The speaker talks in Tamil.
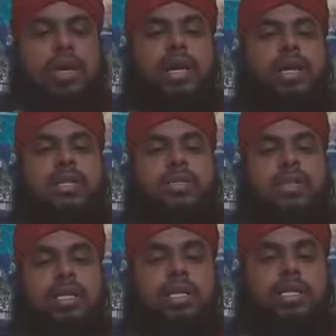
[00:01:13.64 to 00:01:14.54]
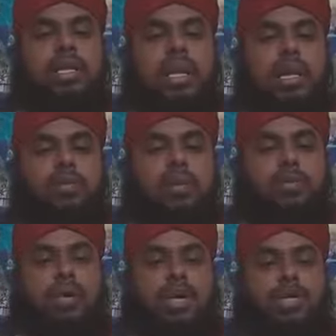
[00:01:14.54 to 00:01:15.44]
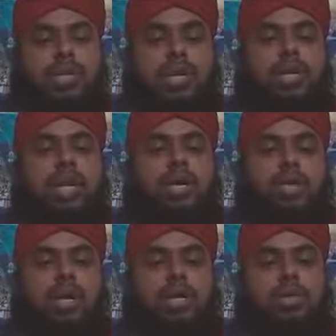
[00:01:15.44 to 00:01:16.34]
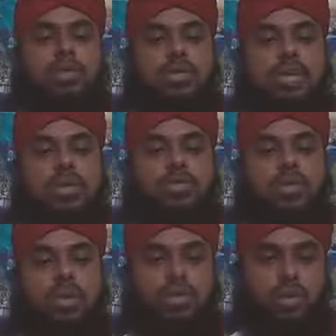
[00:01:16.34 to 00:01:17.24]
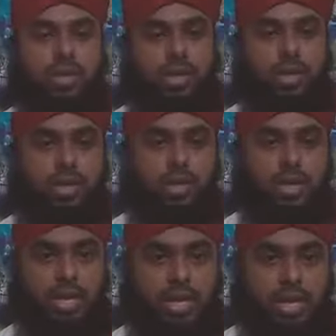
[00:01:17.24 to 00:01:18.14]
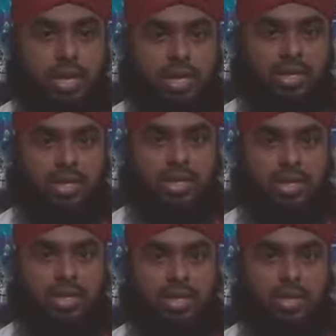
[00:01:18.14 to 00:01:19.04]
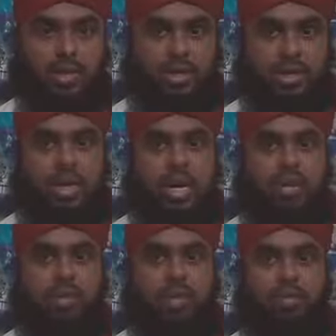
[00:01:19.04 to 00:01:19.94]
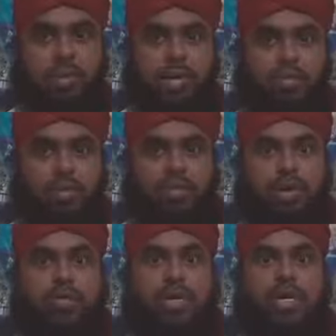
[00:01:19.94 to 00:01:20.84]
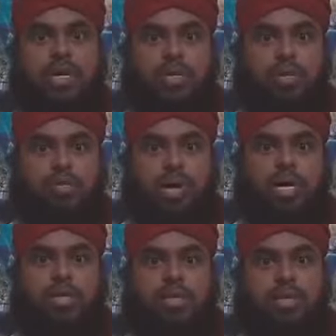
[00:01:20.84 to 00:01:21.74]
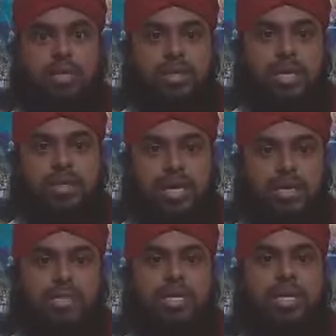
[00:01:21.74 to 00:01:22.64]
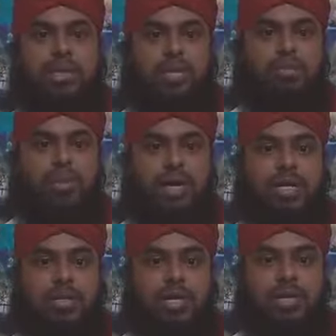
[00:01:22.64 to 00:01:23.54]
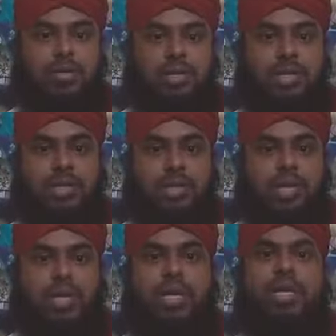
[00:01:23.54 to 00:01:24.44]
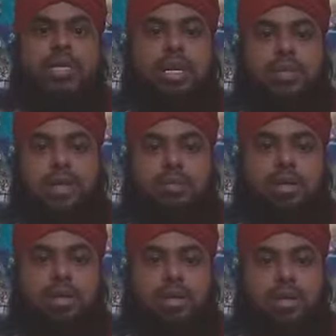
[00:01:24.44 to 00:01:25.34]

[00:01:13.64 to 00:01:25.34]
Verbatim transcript: என்ற இந்த வசனத்தை பெருமானார் சல்லல்லாஹு அலிஹி வசல்லம் சொன்ன உடனே அந்த அல்லாஹினுடைய படைப்பின் பிரம்மாண்டத்தை பார்த்து அந்த அதிசயத்தை பார்த்து அந்த விஷயத்தை கேட்டு அந்த நபர்